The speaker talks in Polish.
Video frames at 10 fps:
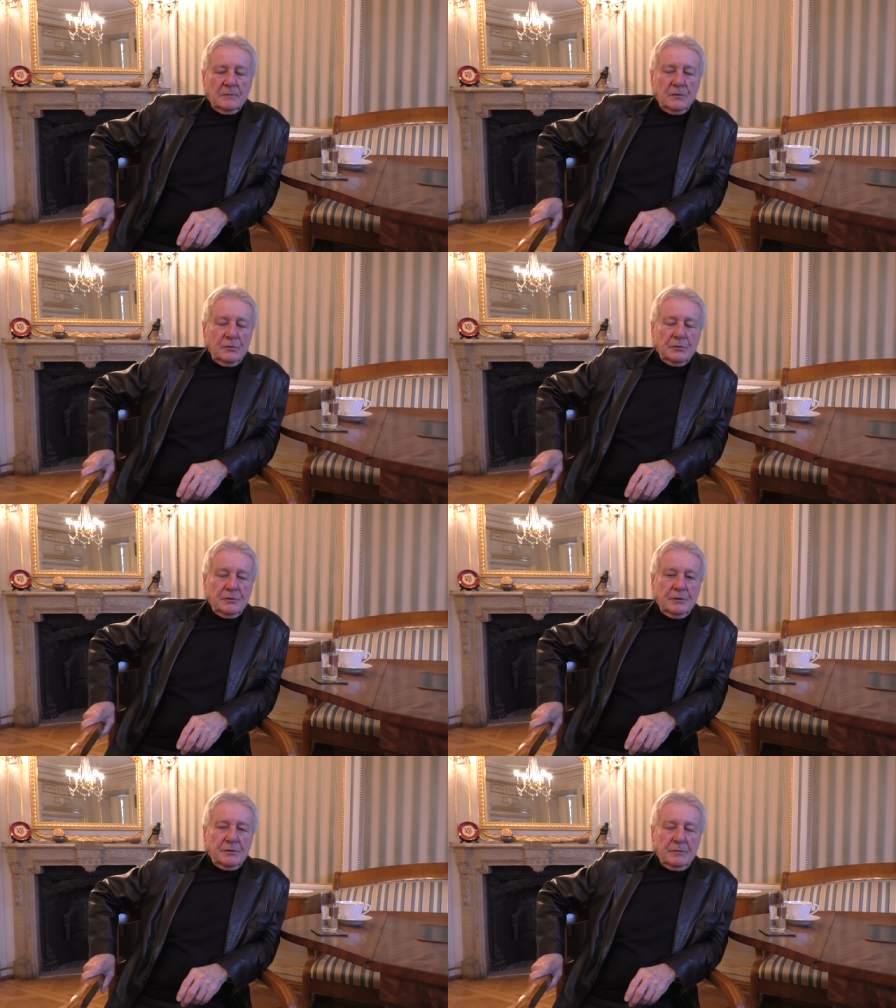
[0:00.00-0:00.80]
no to
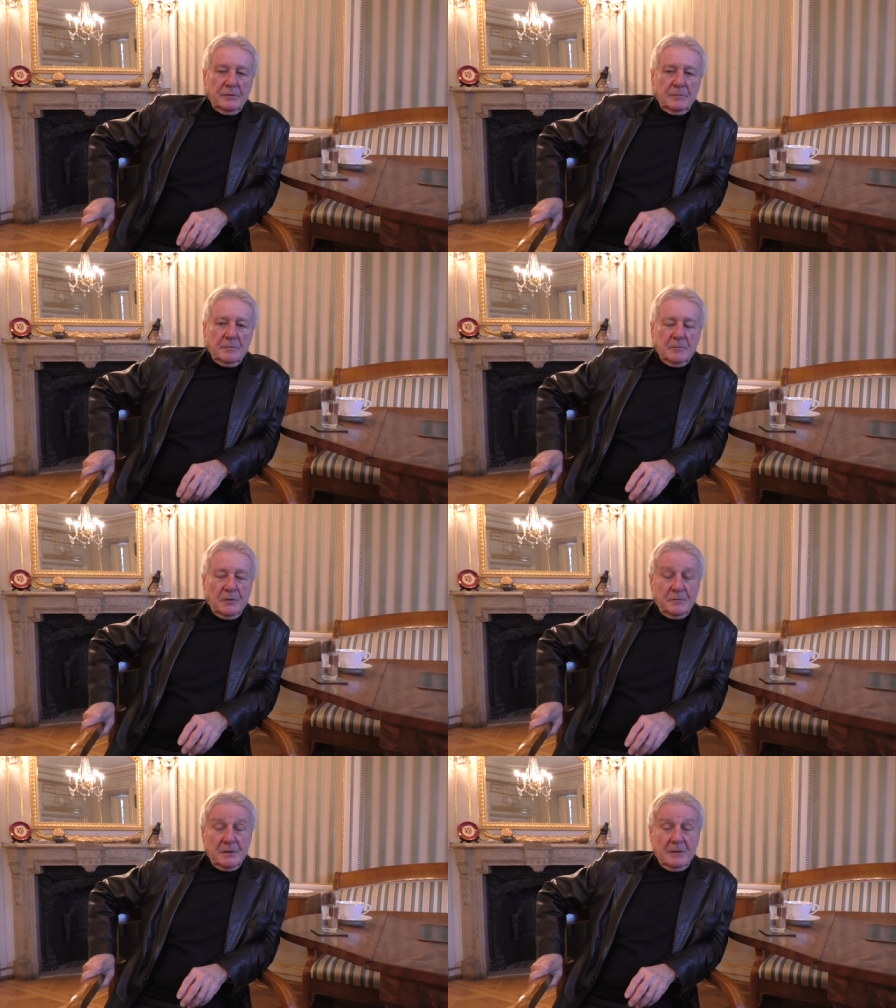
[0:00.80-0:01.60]
zresztą
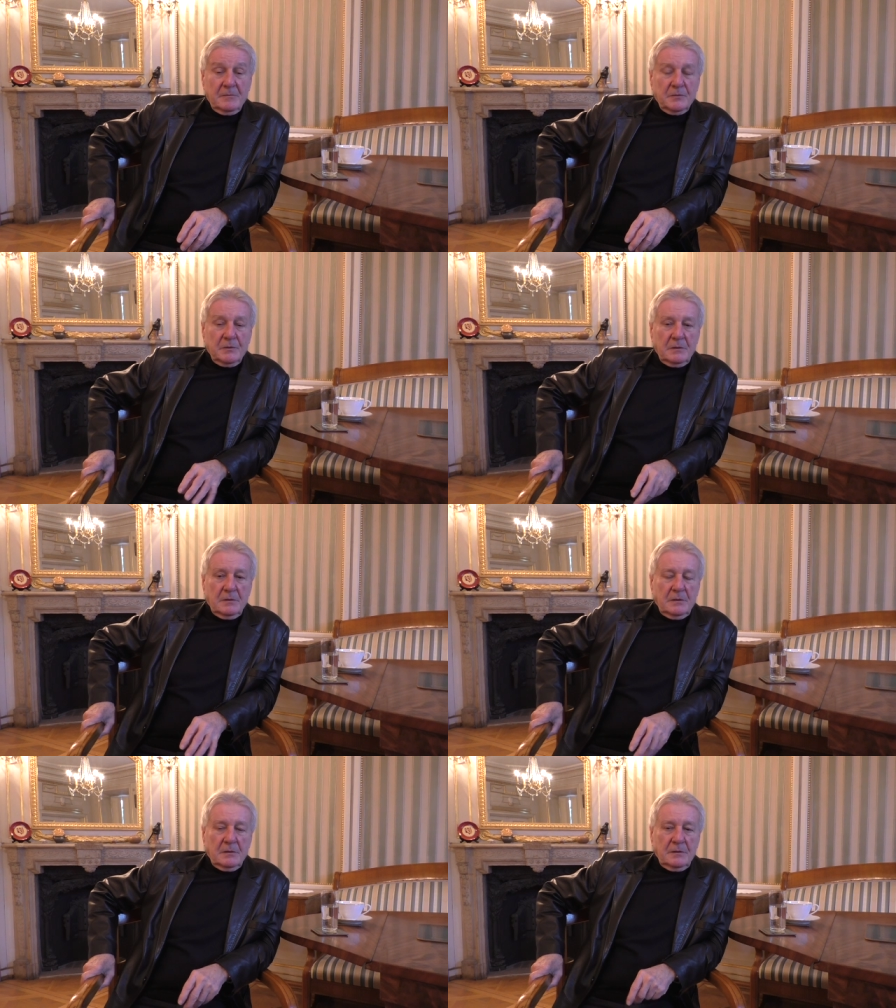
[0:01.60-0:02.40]
moim zdaniem
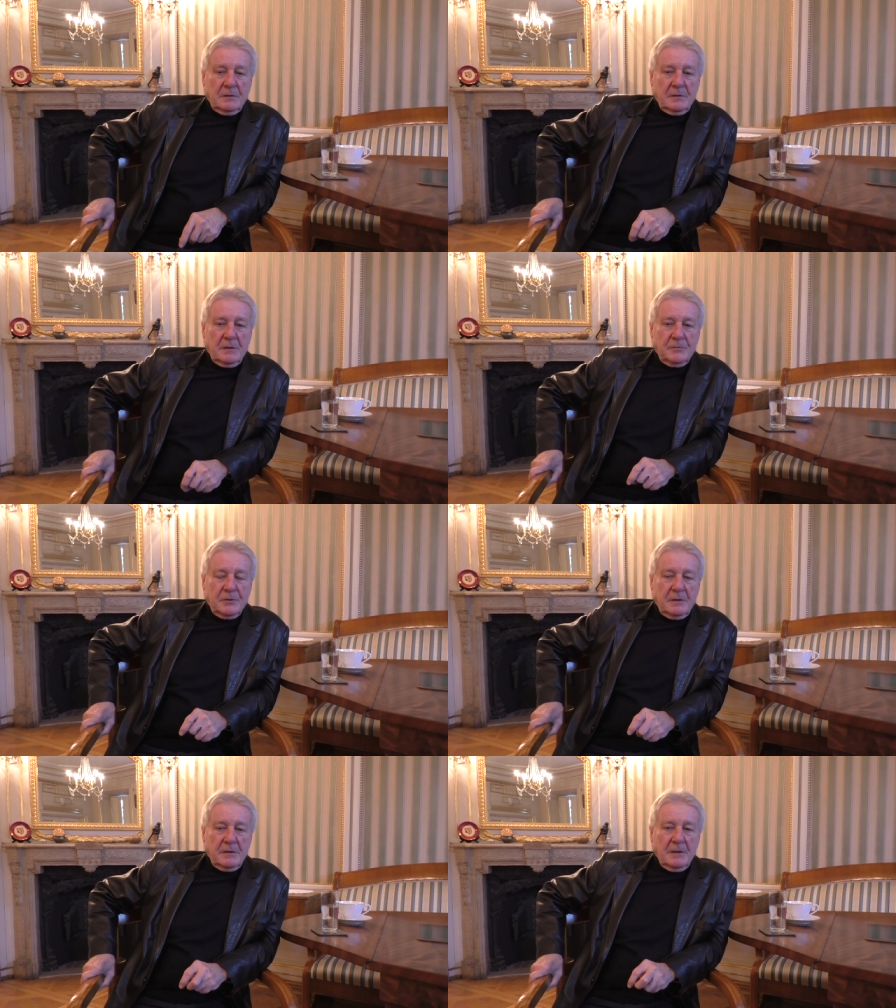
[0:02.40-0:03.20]
nigdy
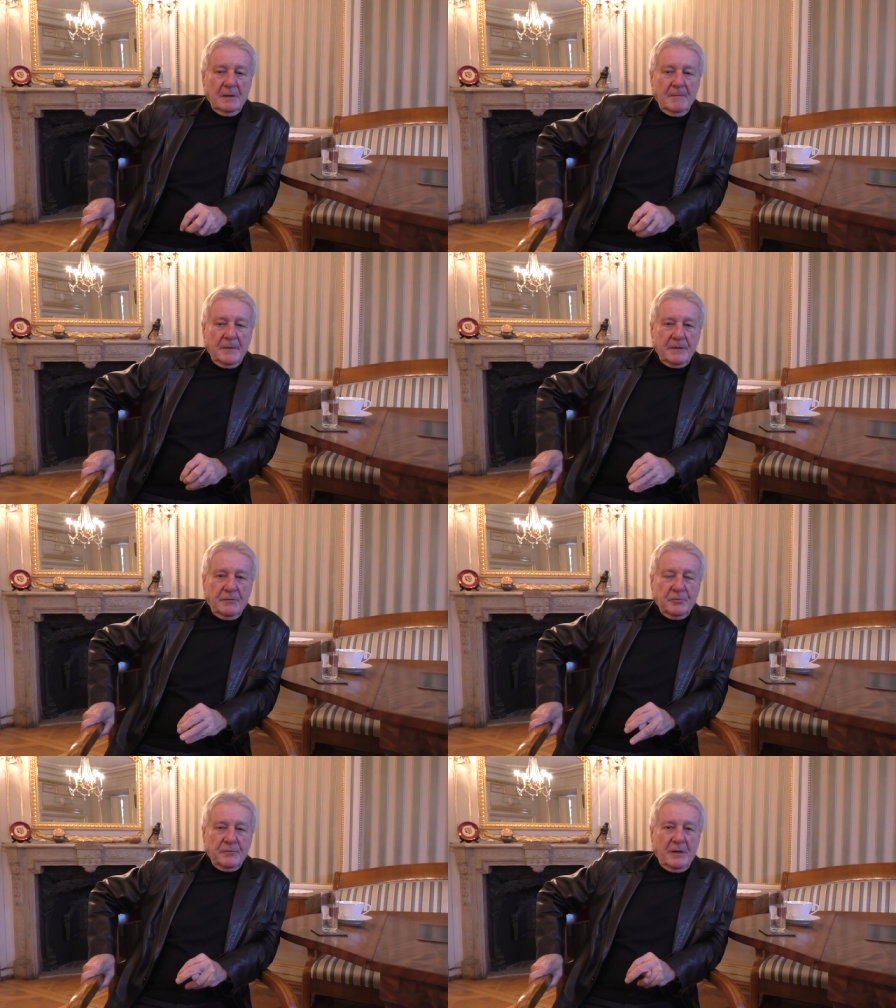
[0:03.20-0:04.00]
dobrze nie, nie
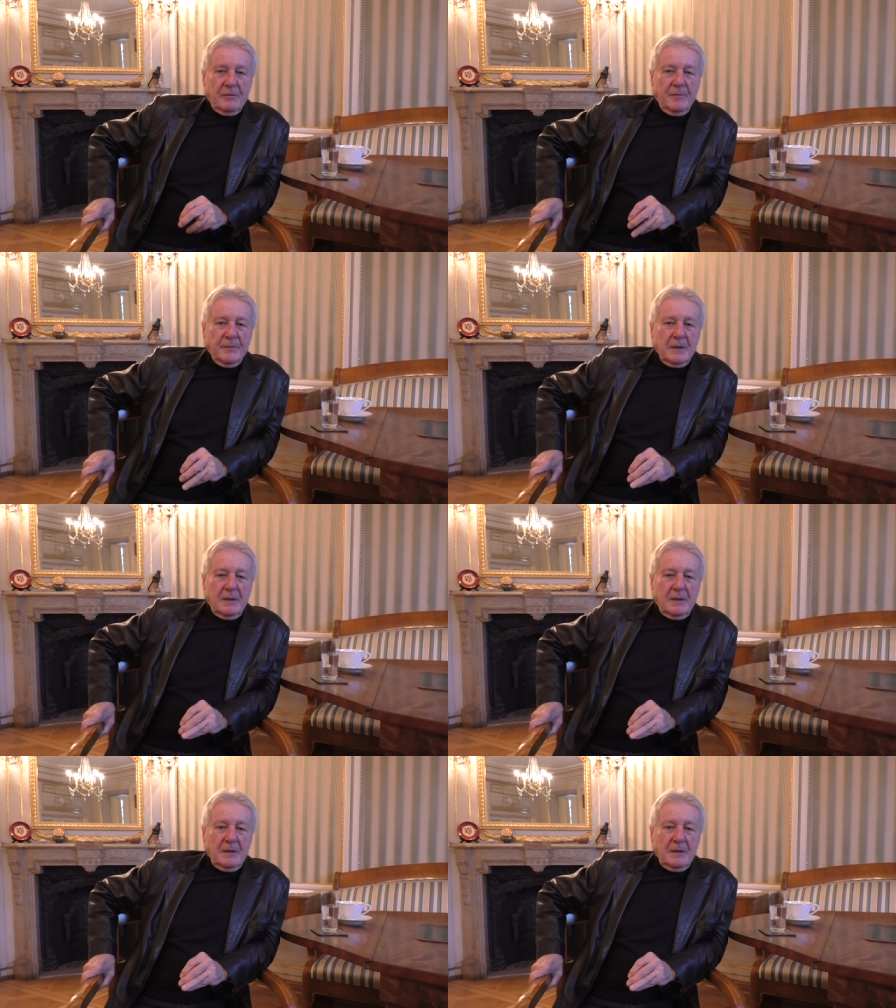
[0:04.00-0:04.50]
wpływało.